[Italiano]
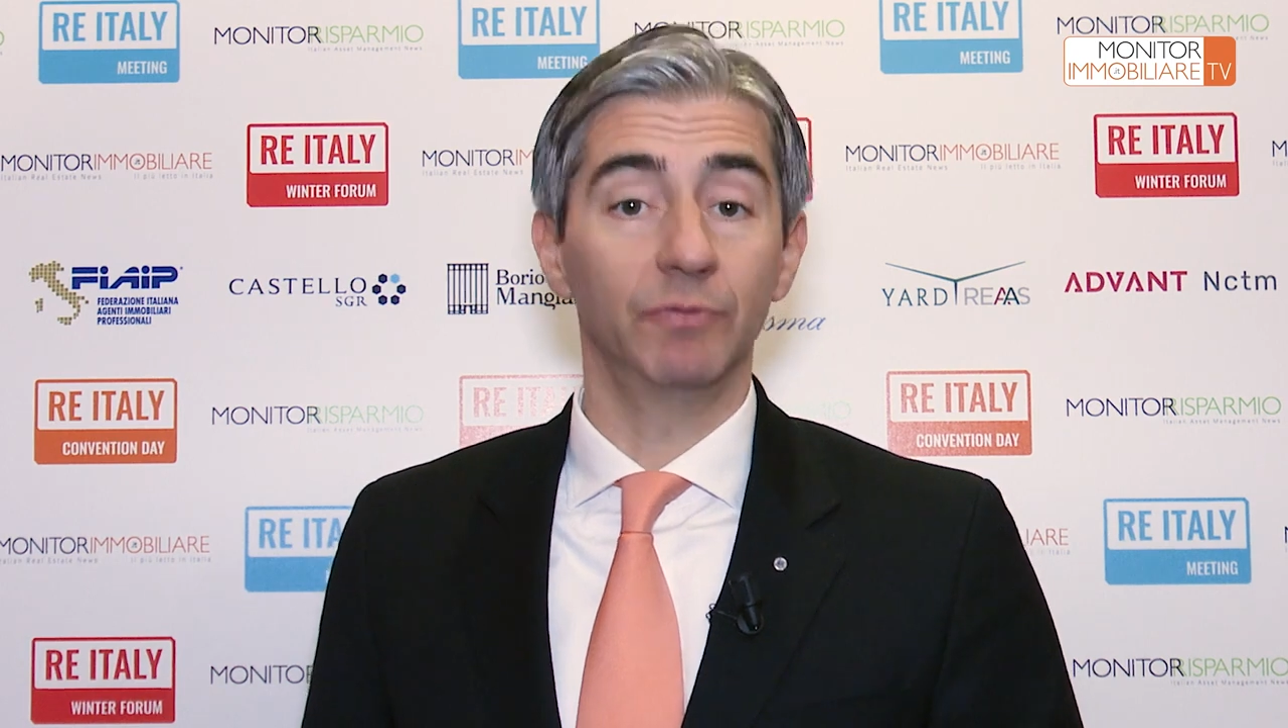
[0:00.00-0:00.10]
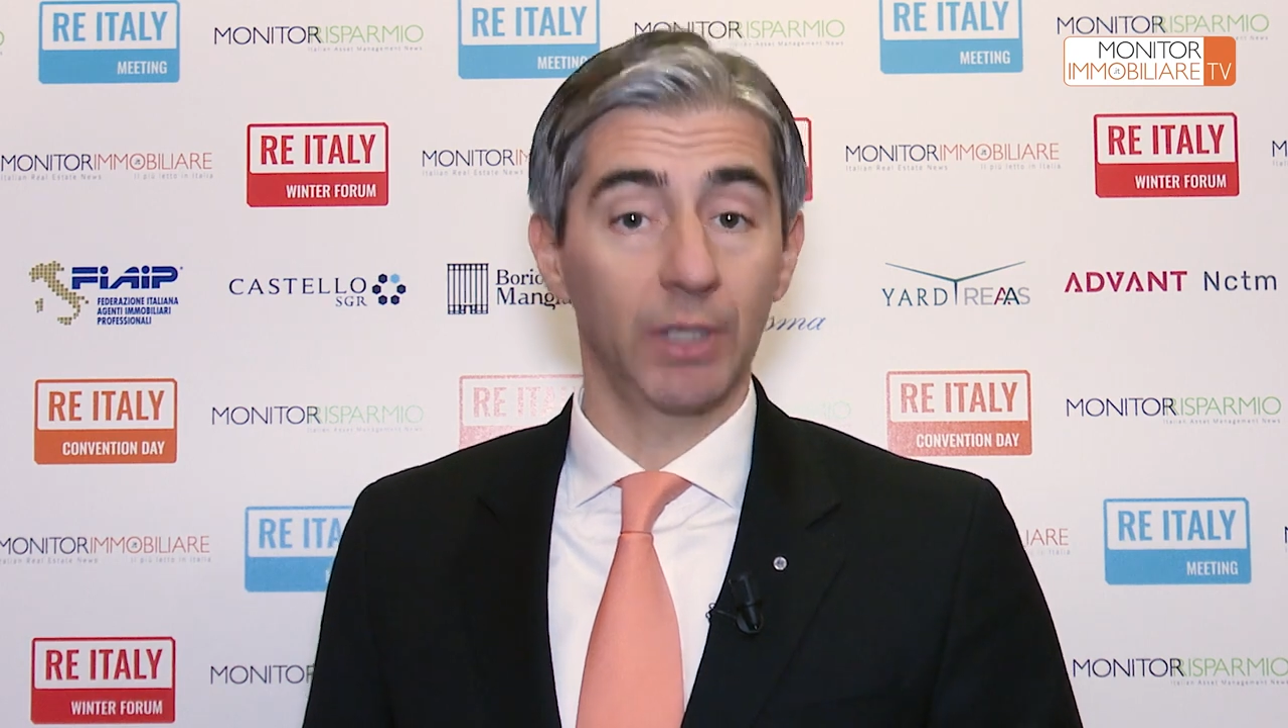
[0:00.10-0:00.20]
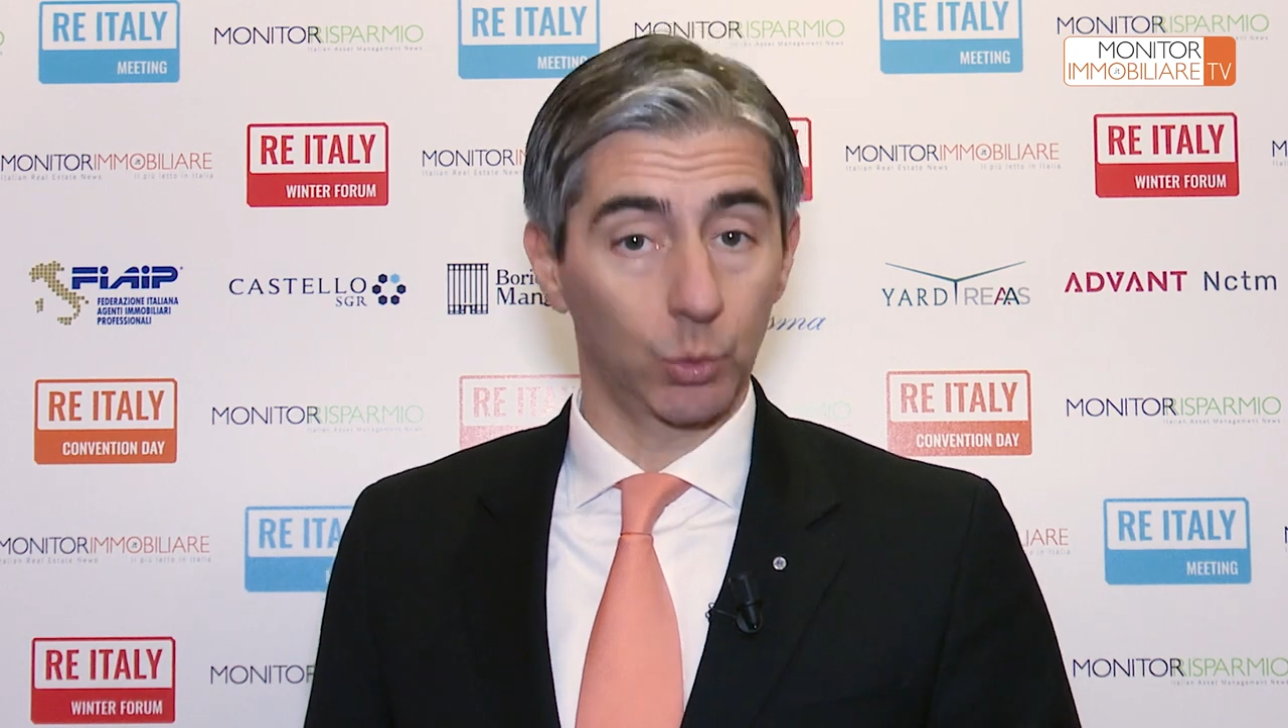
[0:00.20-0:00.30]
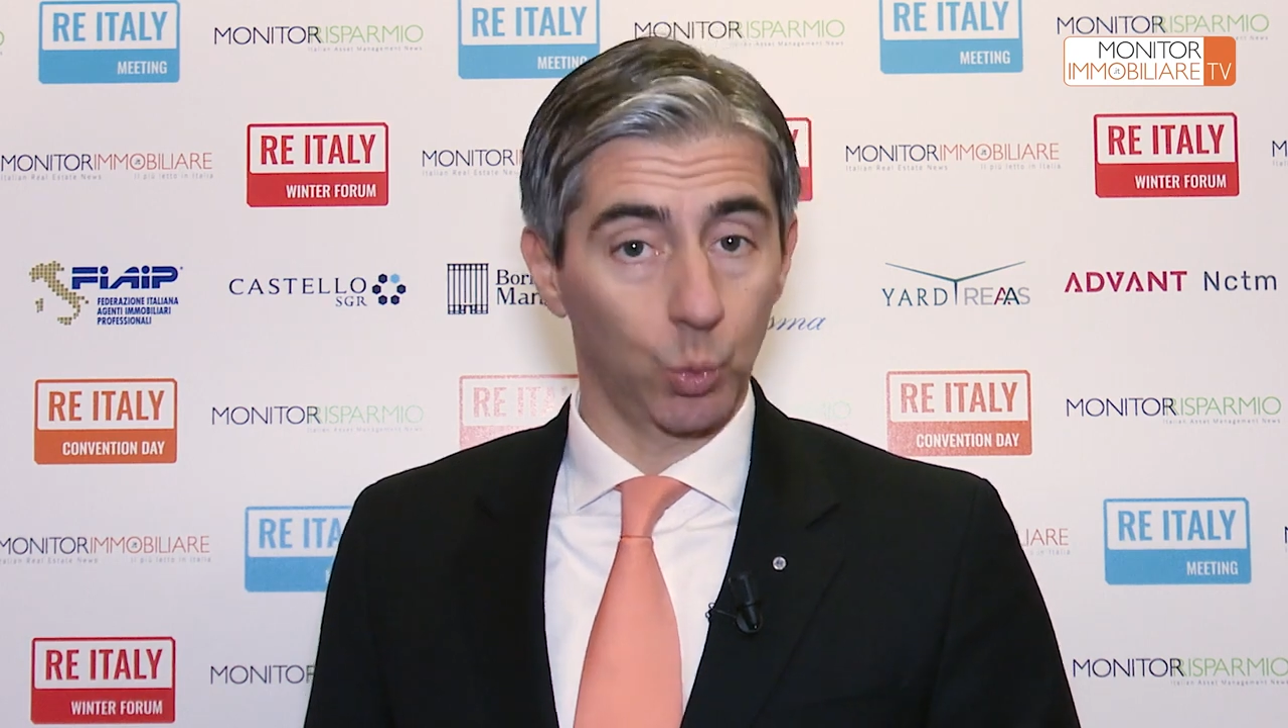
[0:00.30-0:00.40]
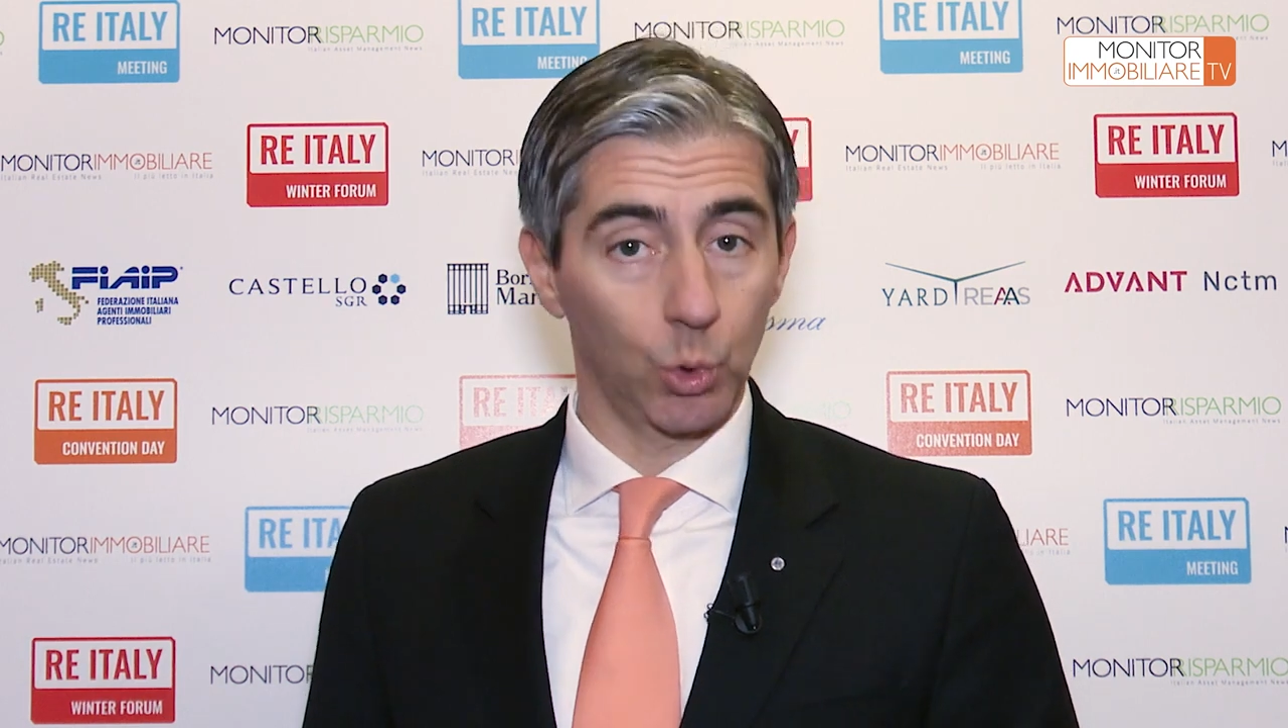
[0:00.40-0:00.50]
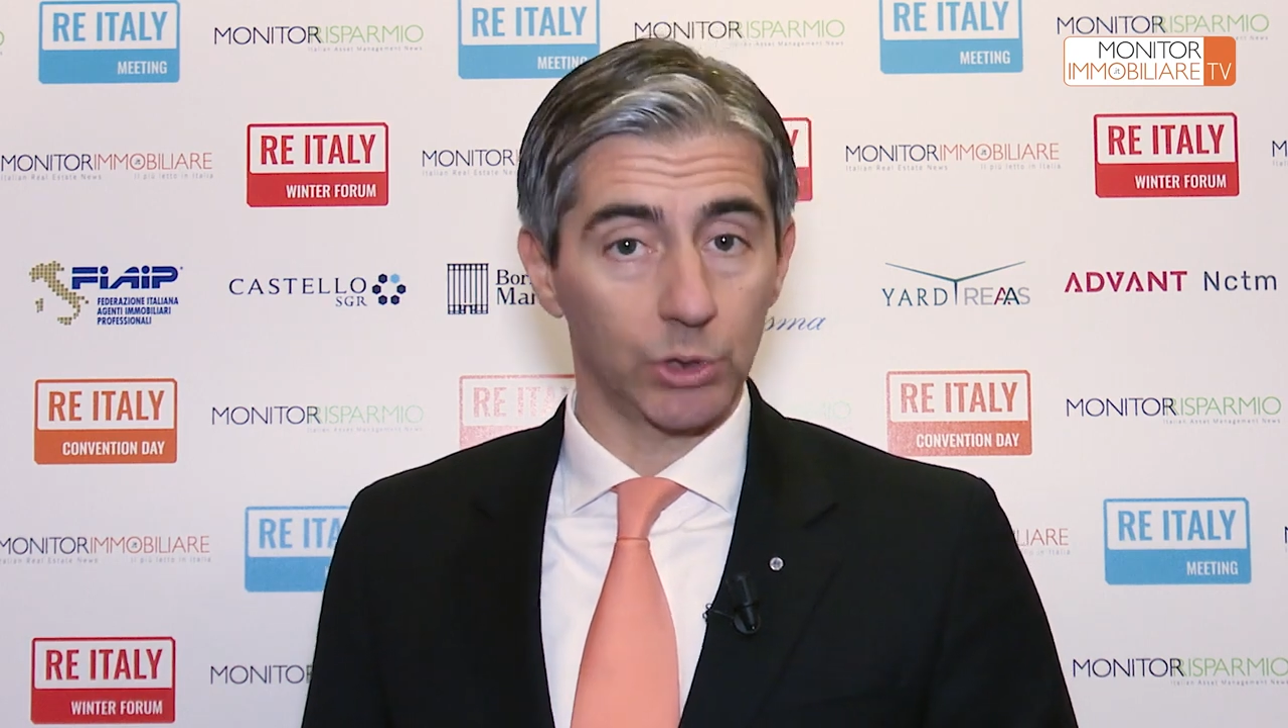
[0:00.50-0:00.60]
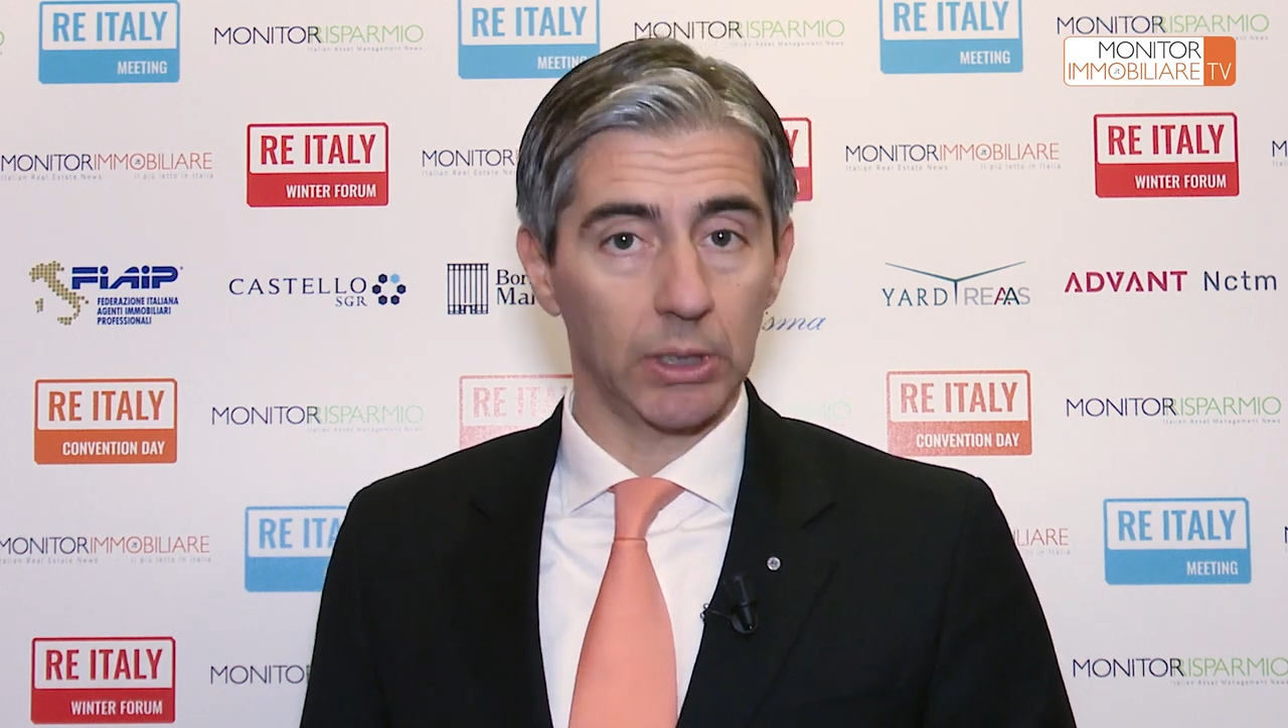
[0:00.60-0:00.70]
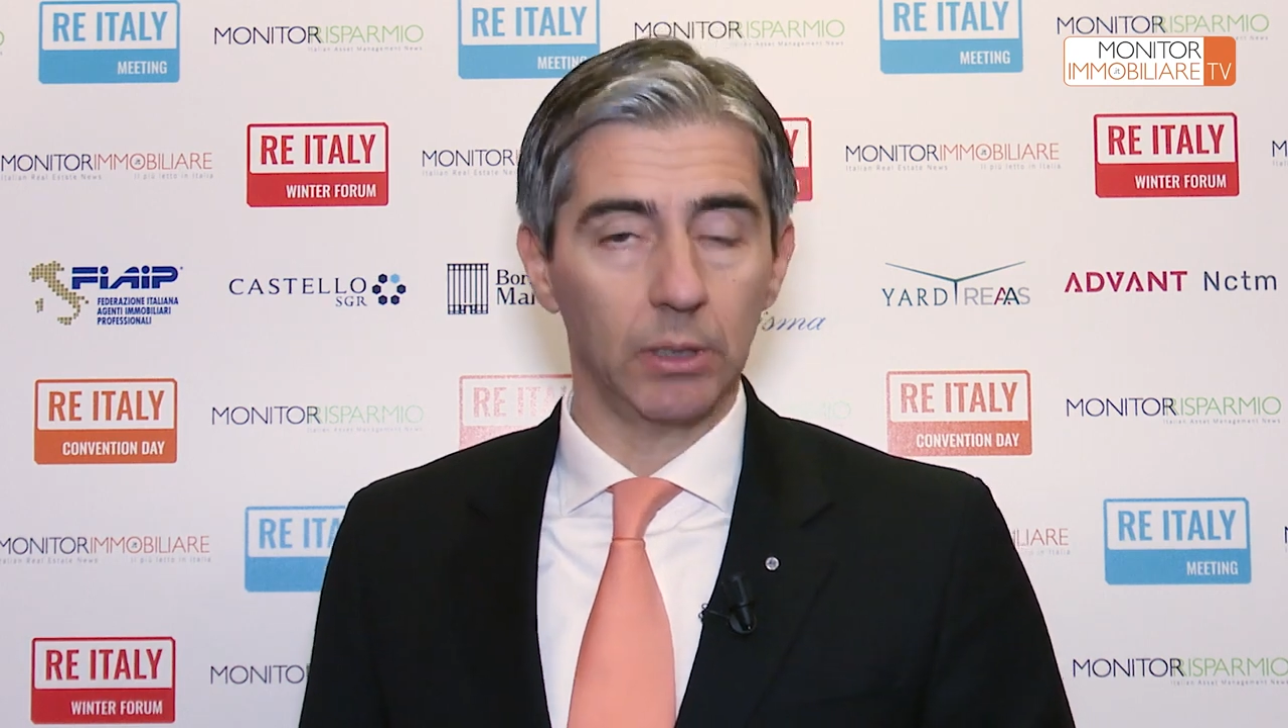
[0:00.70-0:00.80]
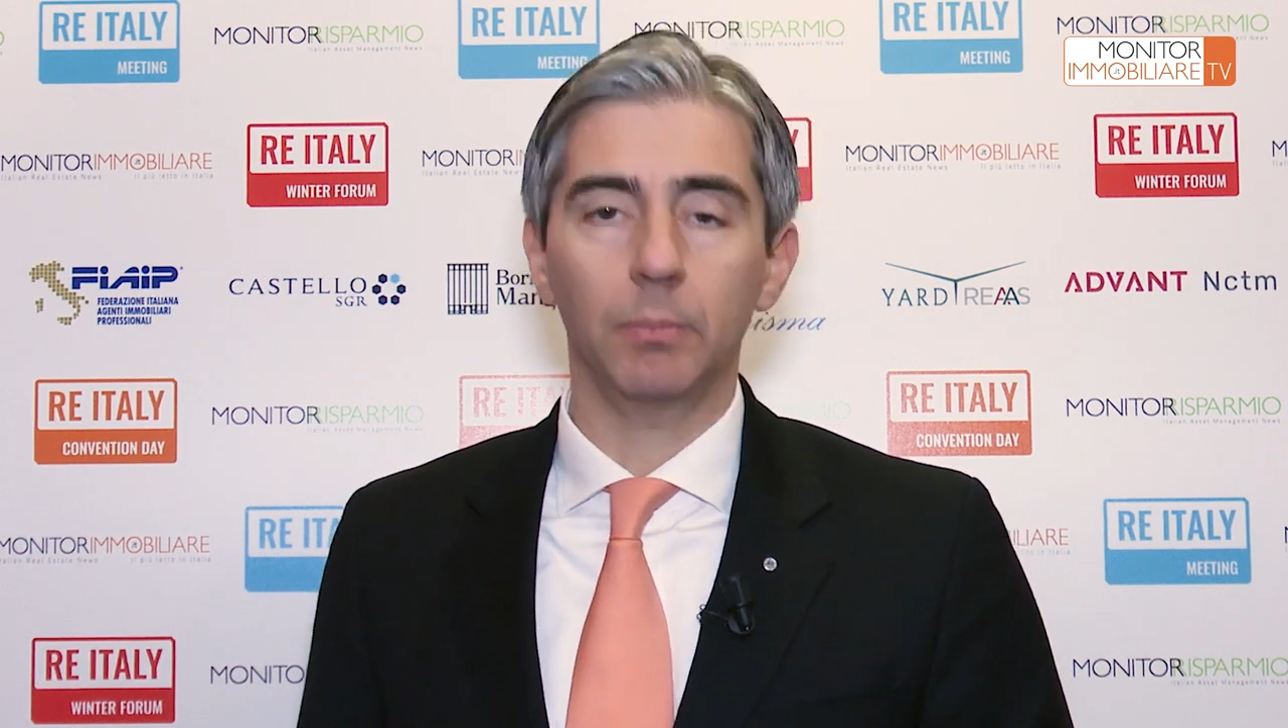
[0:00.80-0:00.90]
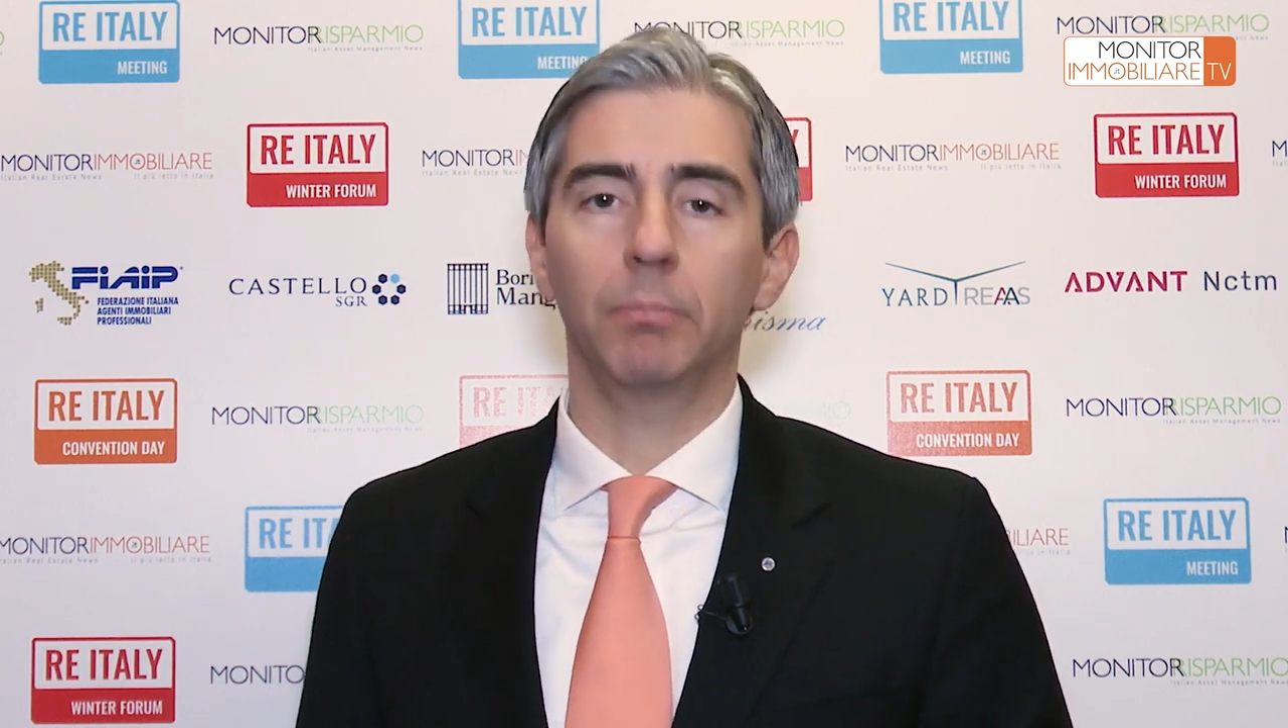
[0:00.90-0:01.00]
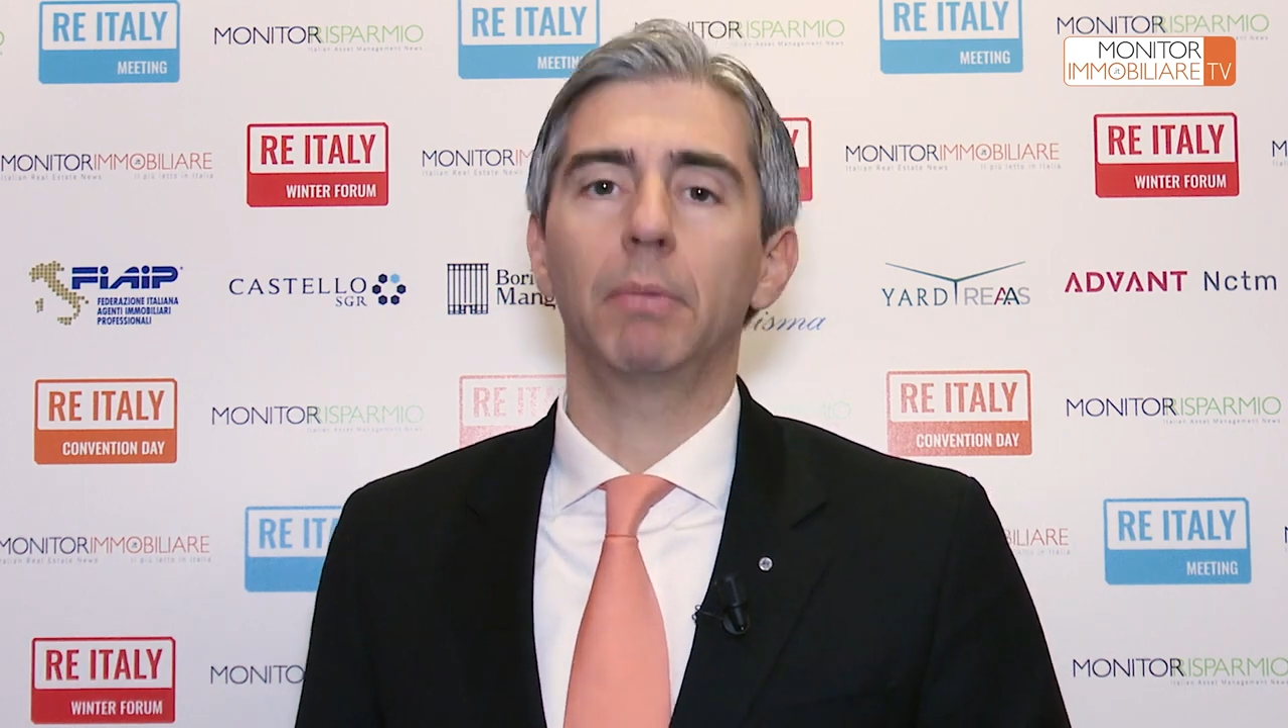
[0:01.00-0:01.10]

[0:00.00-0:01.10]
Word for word: virtuosa,